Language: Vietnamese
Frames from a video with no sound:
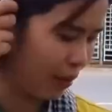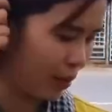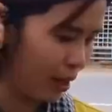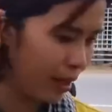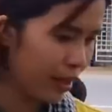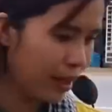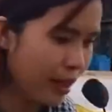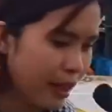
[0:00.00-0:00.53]
nào
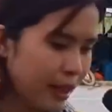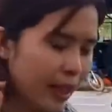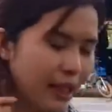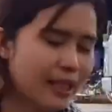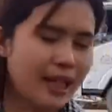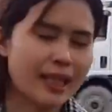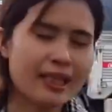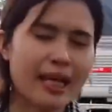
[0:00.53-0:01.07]
ạ
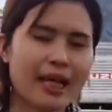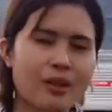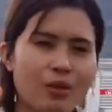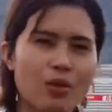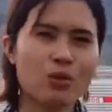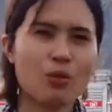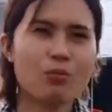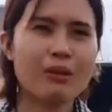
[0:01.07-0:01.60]
cái trái
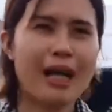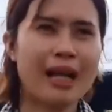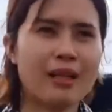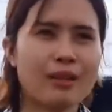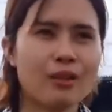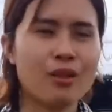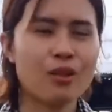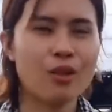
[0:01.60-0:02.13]
chanh của chúng ta
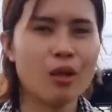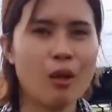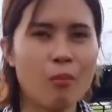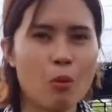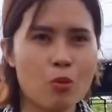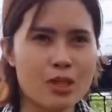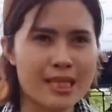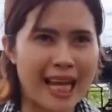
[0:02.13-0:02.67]
thường thường nó có
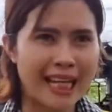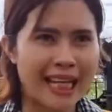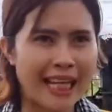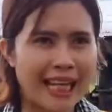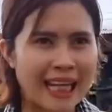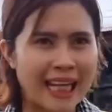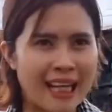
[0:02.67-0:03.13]
màu xanh